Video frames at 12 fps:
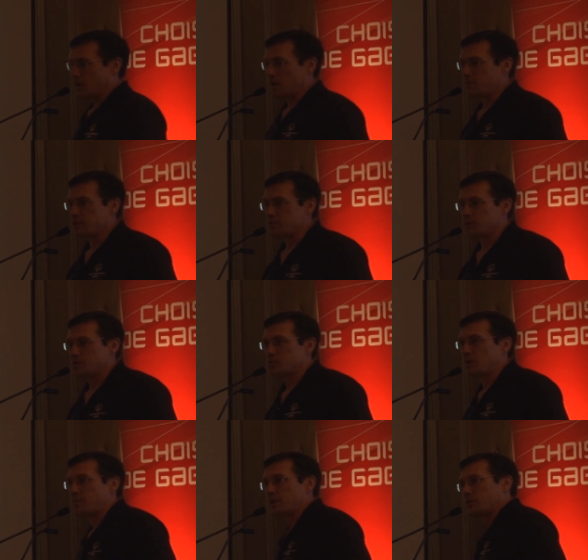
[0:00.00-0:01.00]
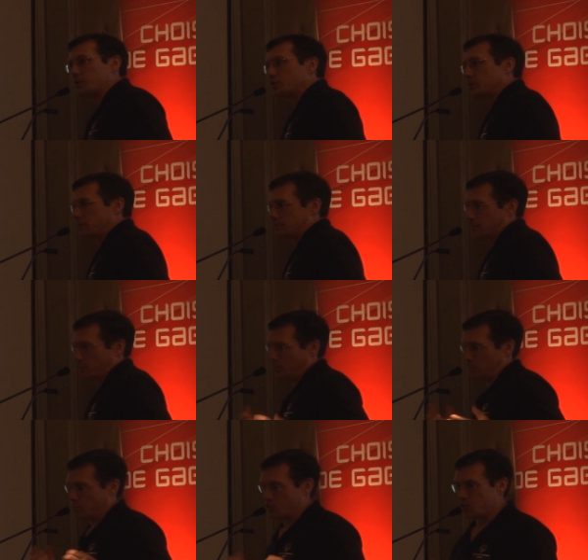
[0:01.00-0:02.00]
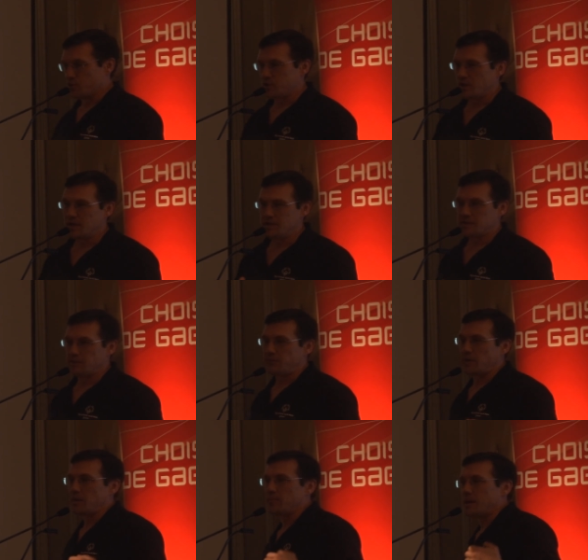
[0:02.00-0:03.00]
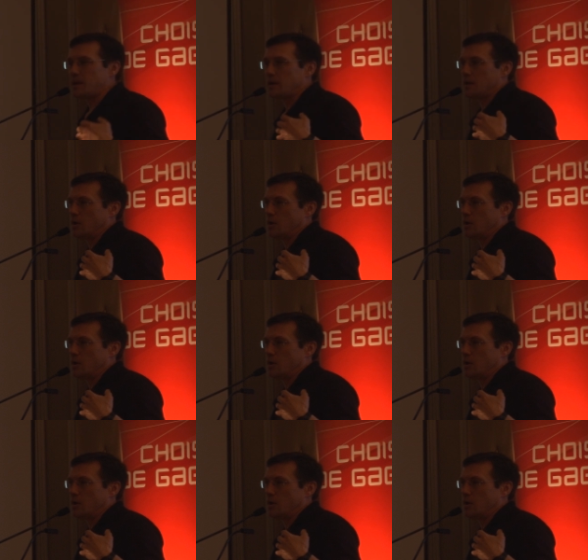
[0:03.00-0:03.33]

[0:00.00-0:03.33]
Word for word: olympique spéciaux, la méthode qu'on utilise, c'est finalement,